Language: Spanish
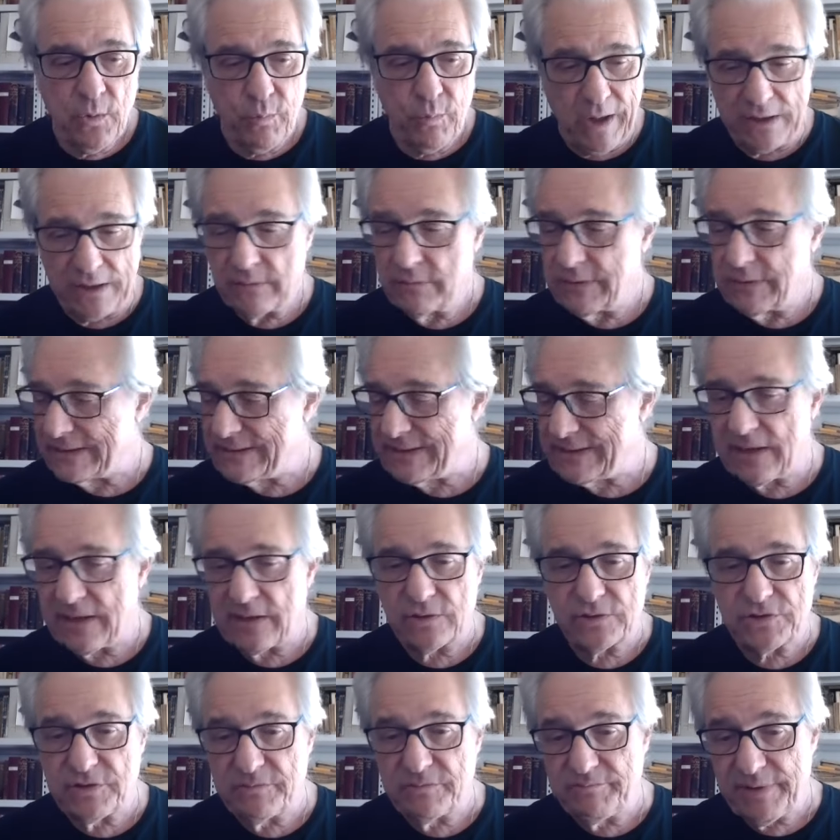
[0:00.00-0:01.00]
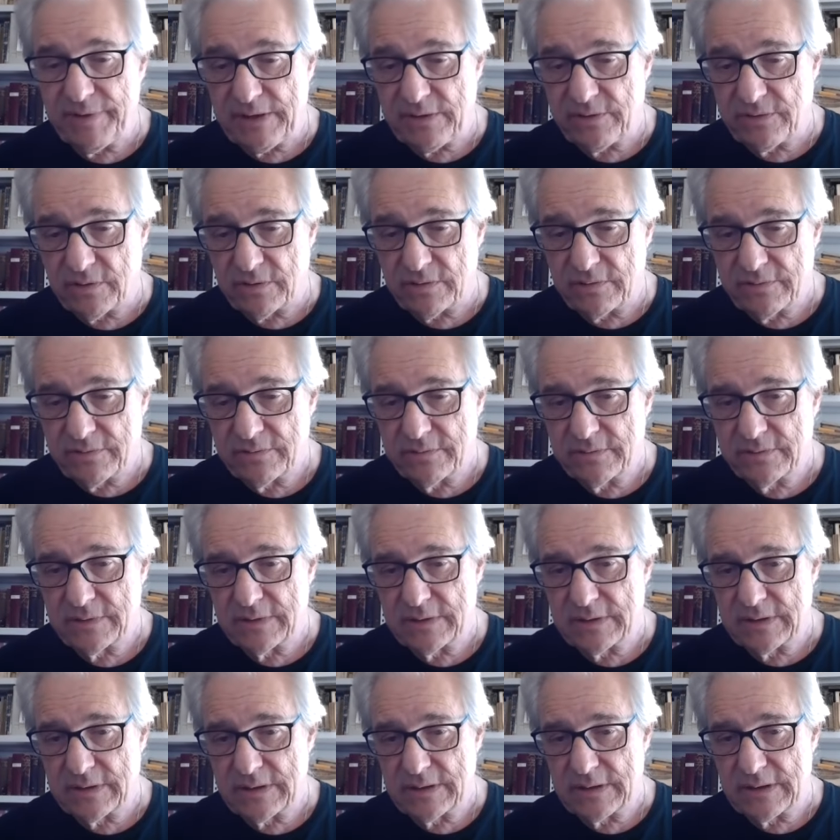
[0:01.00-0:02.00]
Bueno, así que los invito
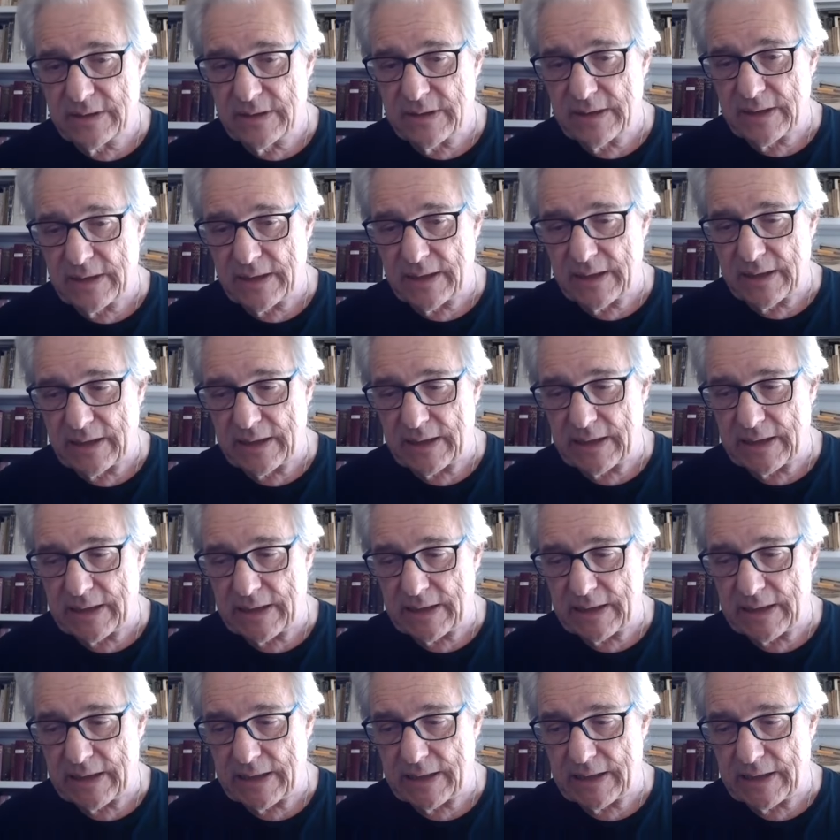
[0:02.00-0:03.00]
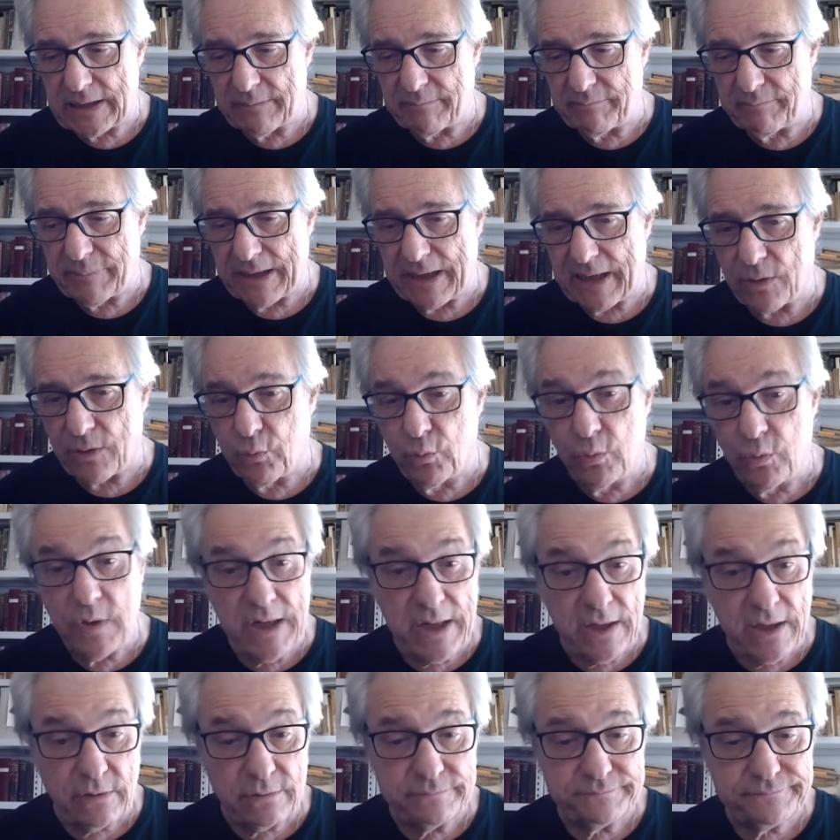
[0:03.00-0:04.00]
eh, para
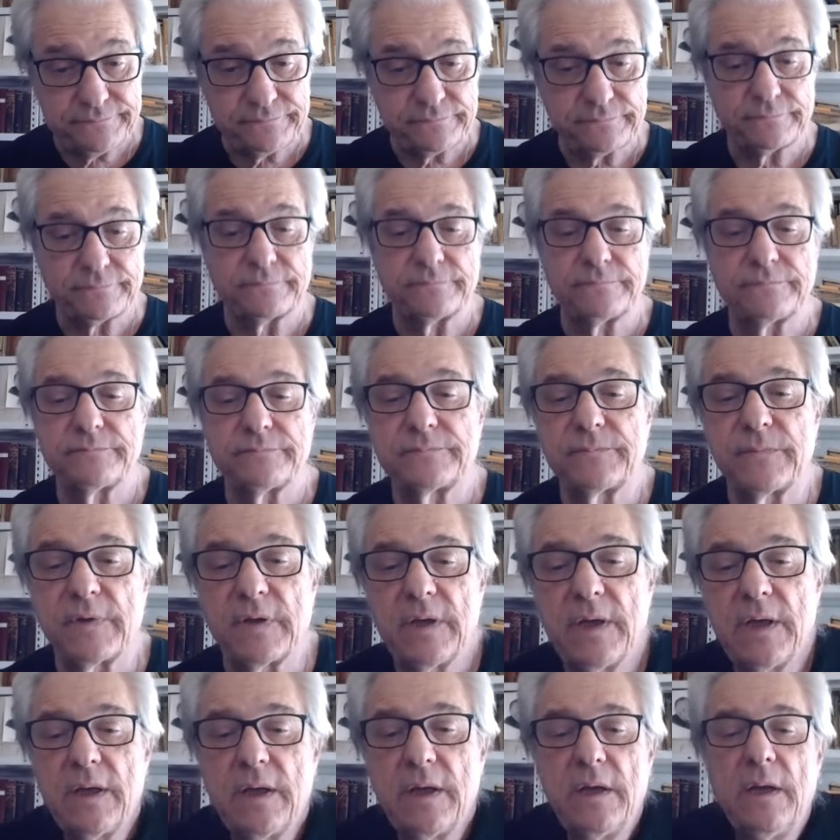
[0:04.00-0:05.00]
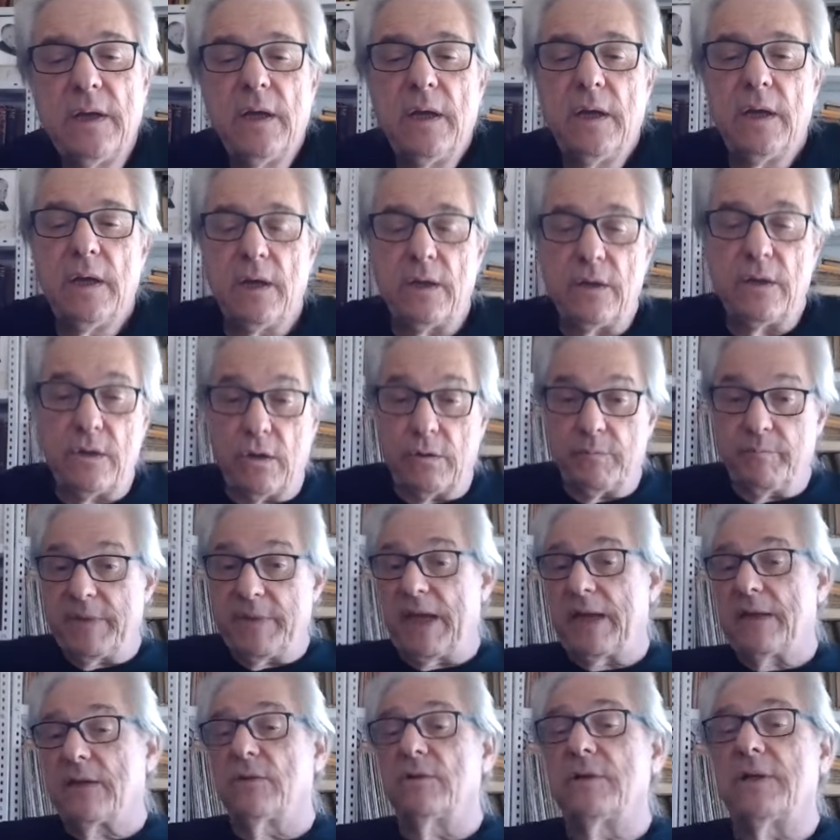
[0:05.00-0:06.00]
julio, los
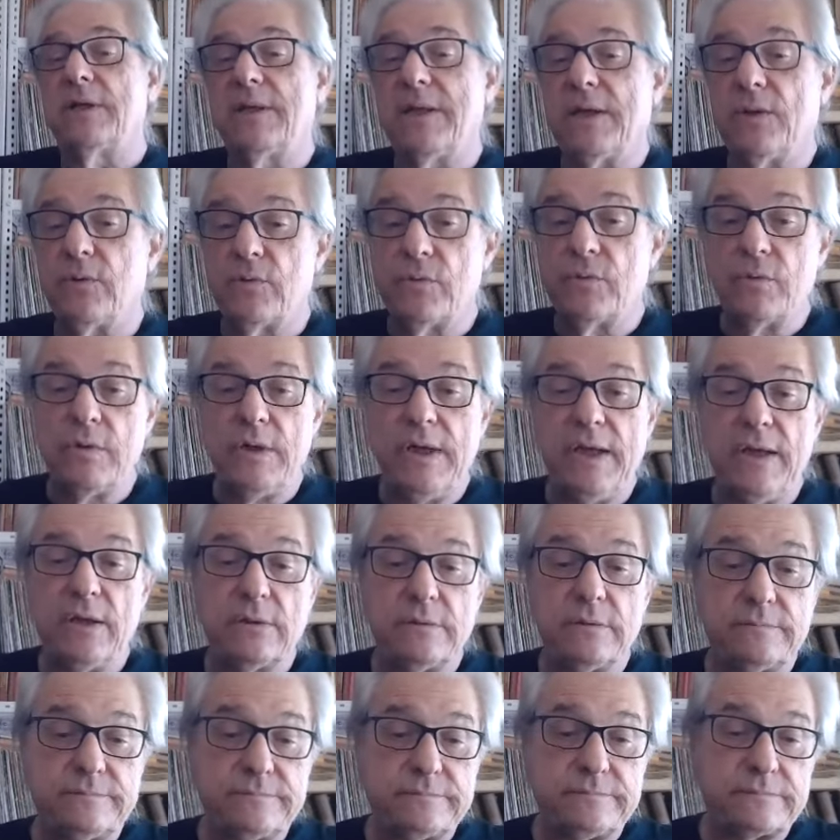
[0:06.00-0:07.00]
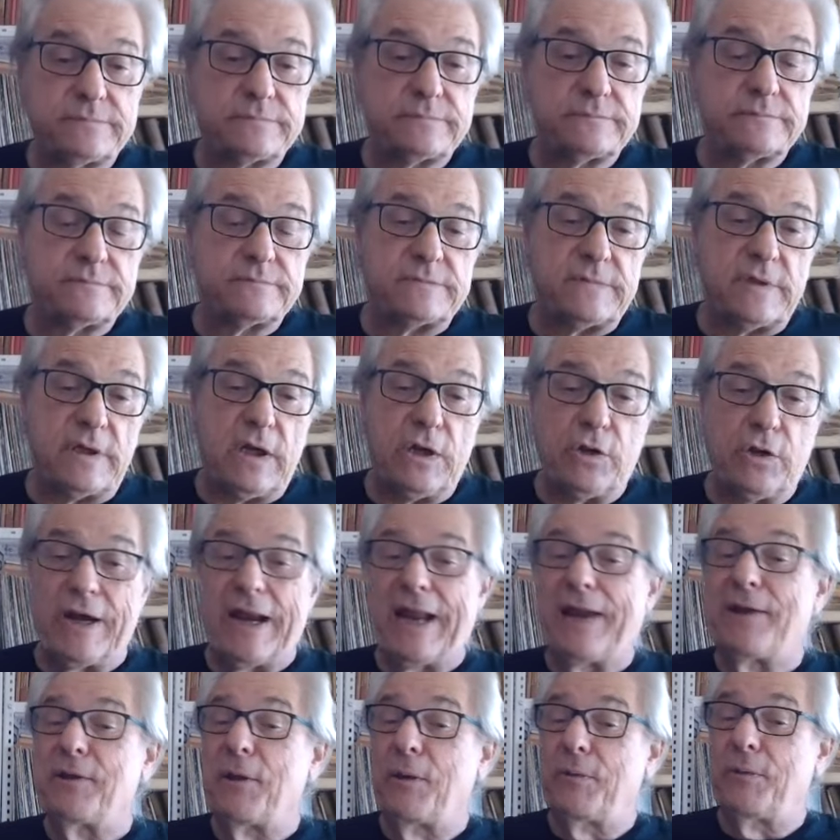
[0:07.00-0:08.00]
miércoles de julio, en el
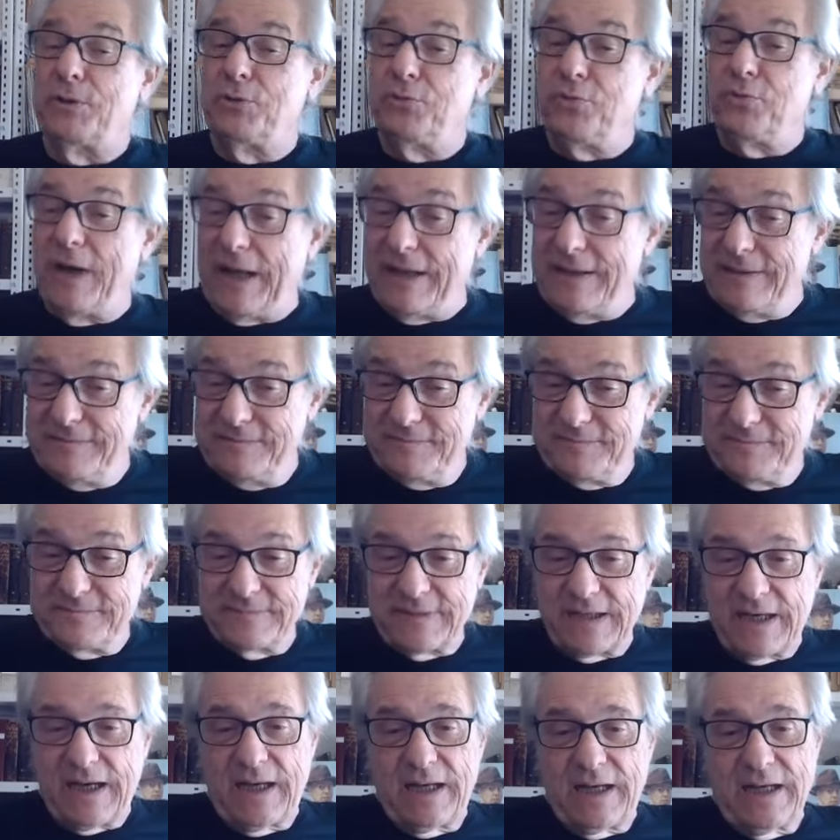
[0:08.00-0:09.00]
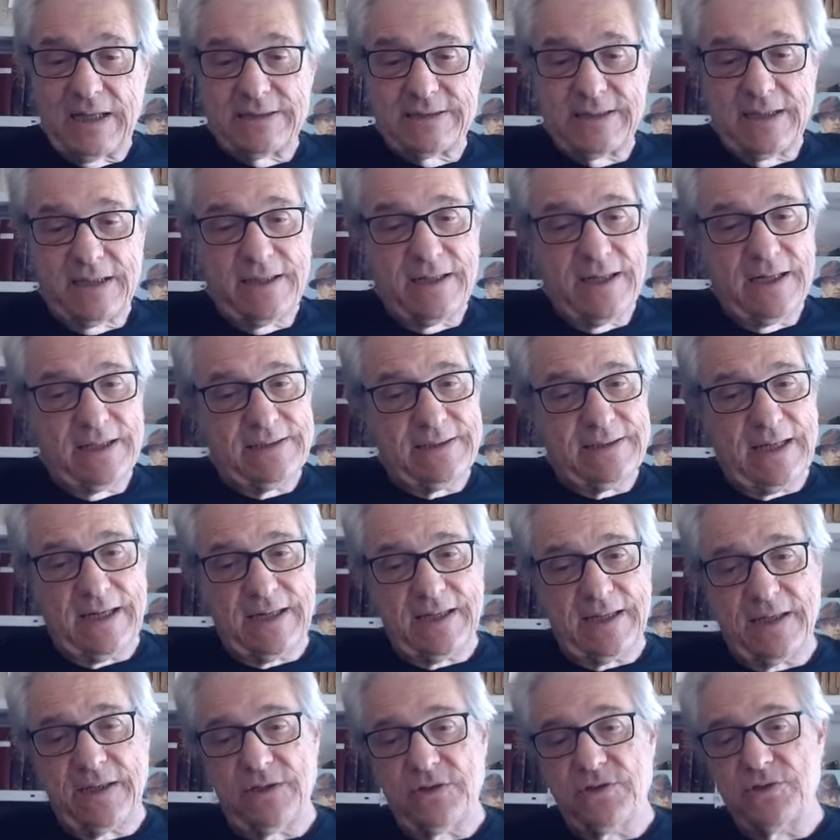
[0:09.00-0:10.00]
horario habitual, a las 6 de la tarde,